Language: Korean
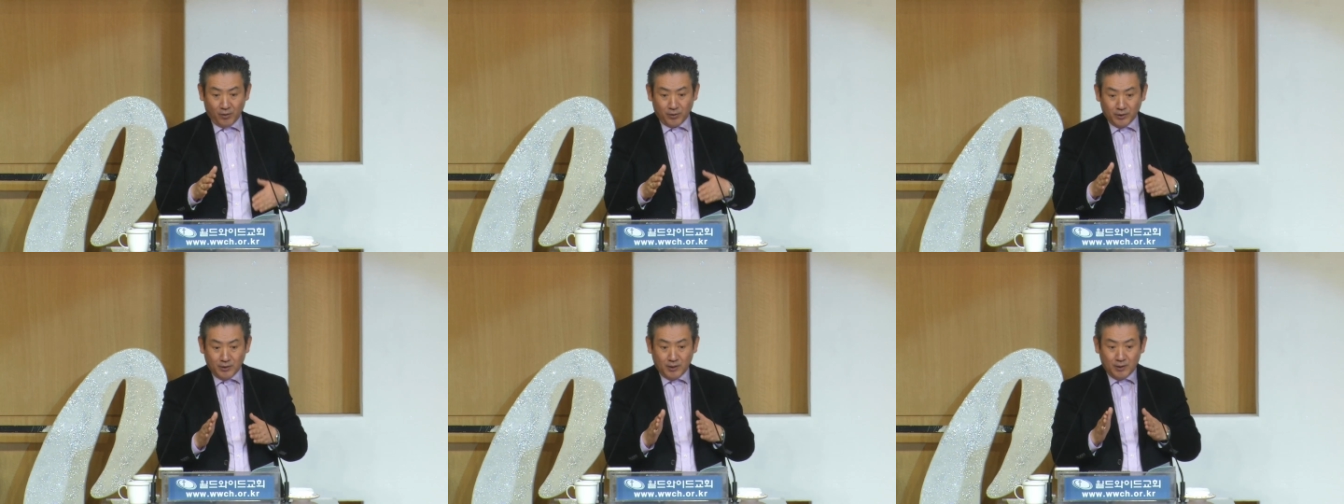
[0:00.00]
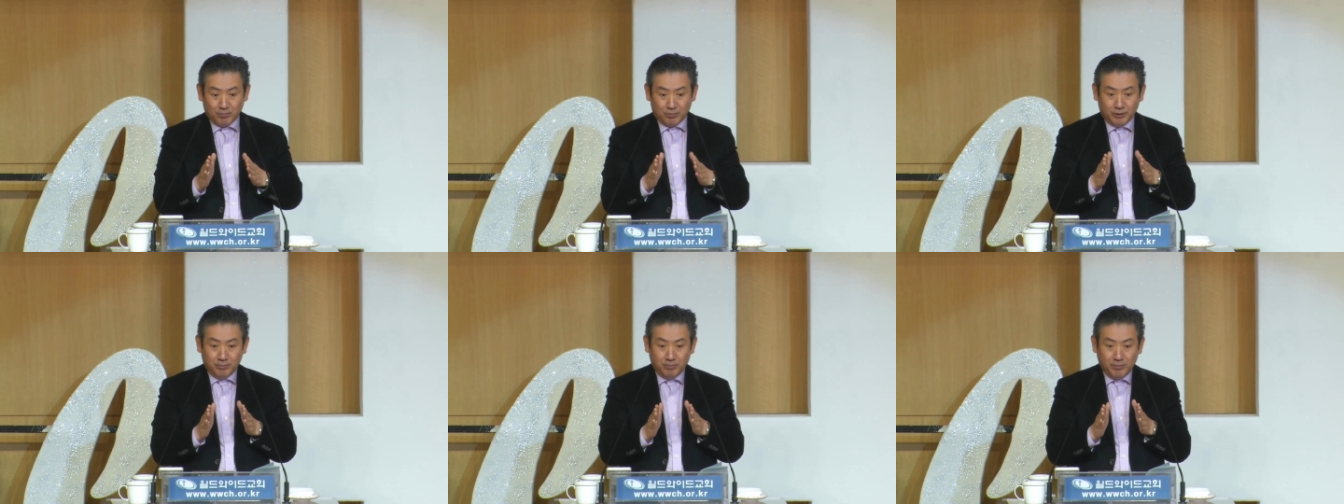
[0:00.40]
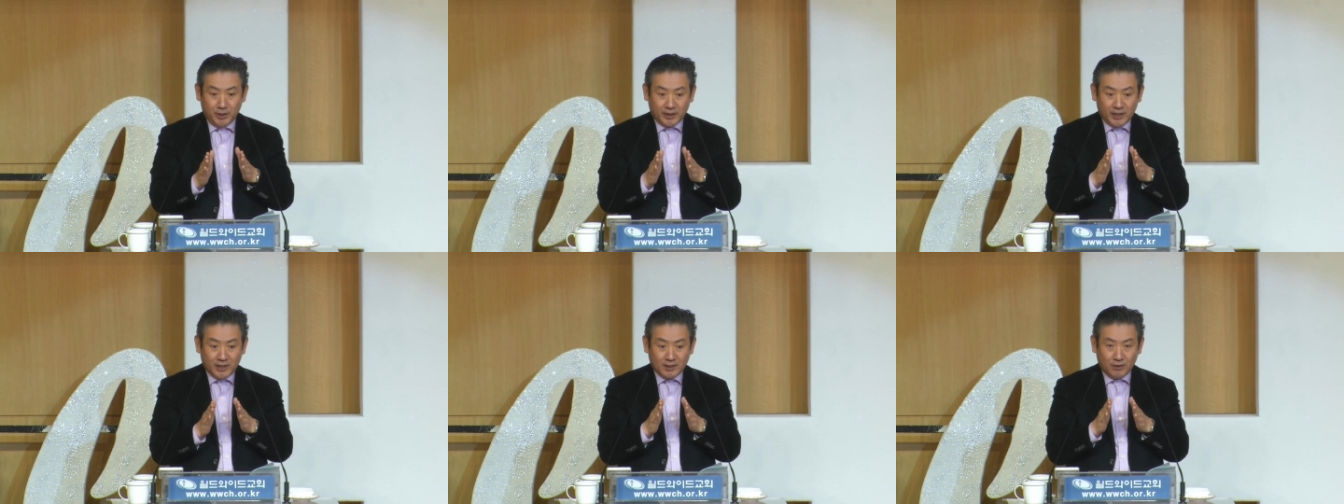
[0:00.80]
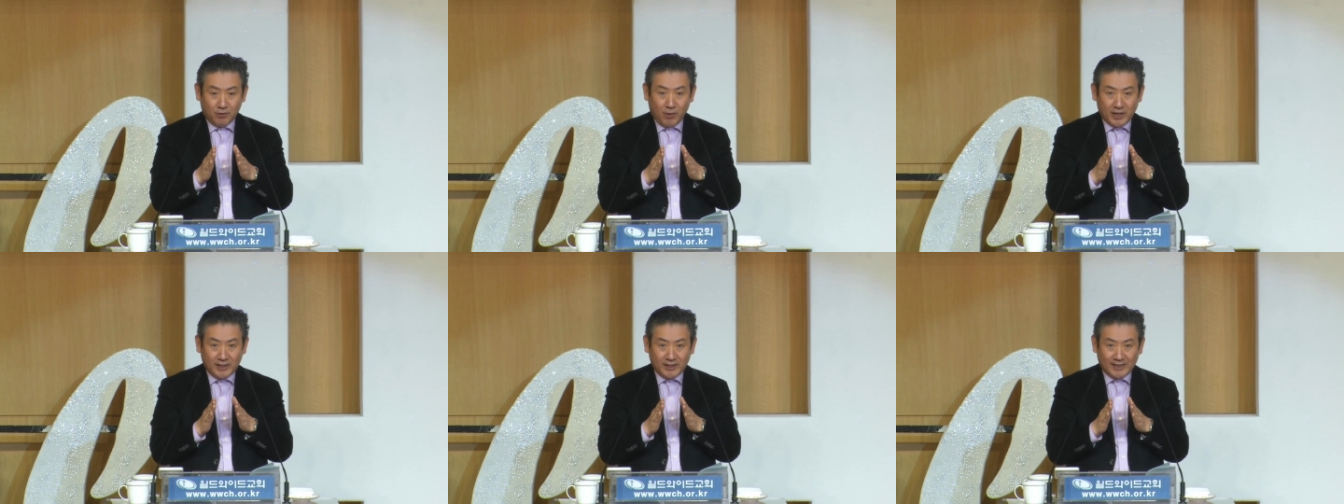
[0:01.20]
오늘 분명히
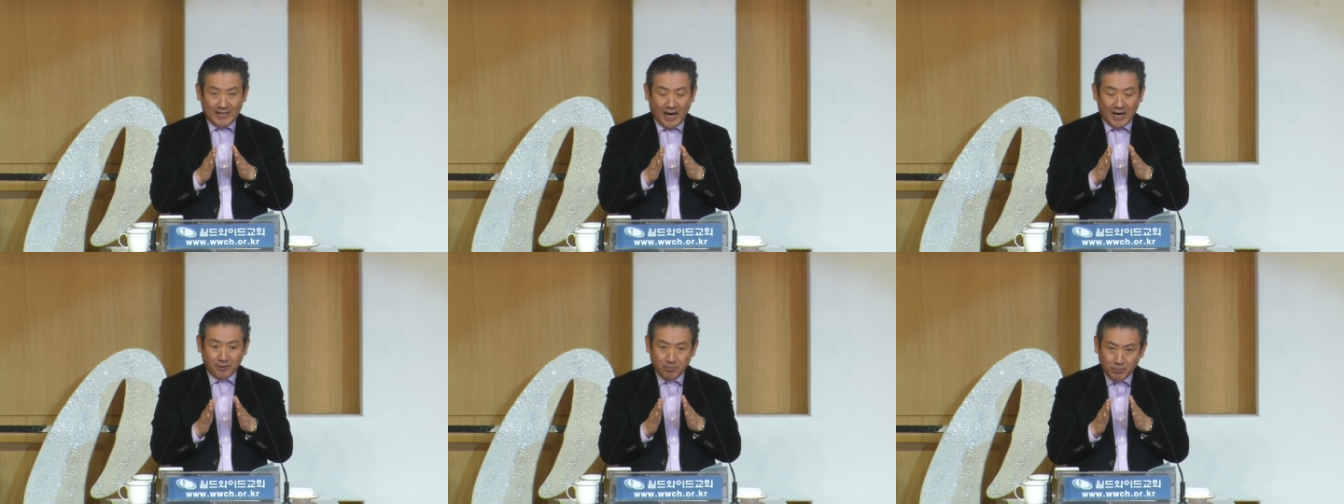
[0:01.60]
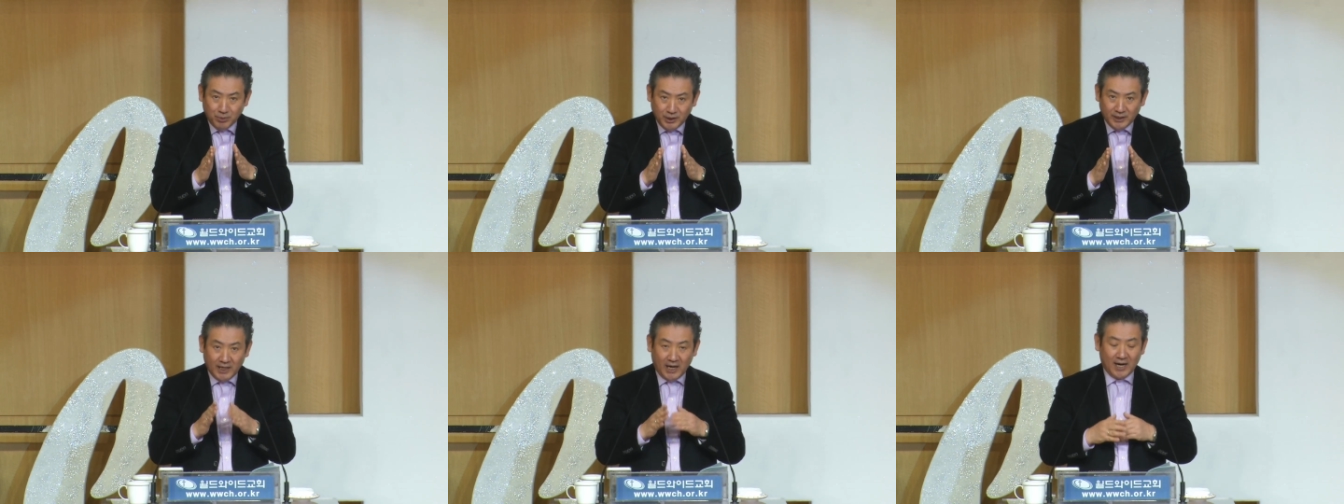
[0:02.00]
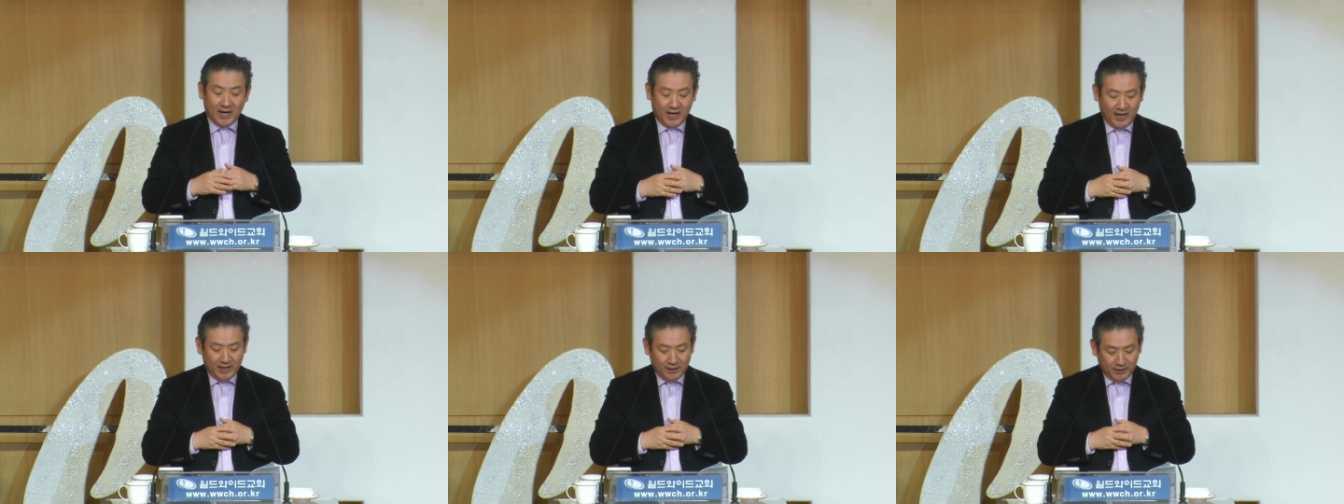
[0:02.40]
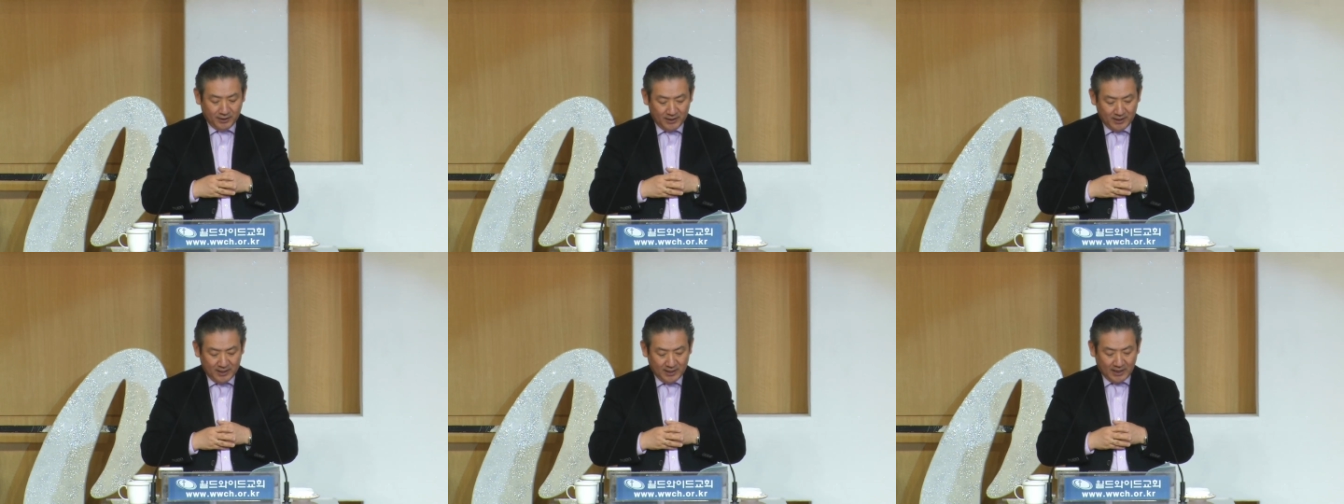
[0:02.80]
그와는 다른 분이다
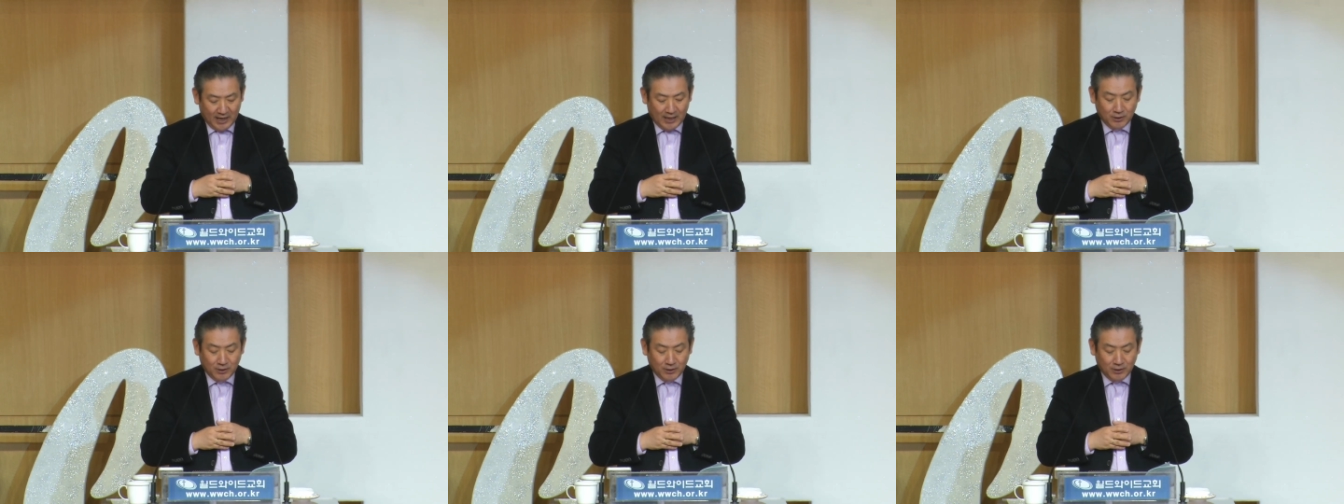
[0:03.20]
하는 걸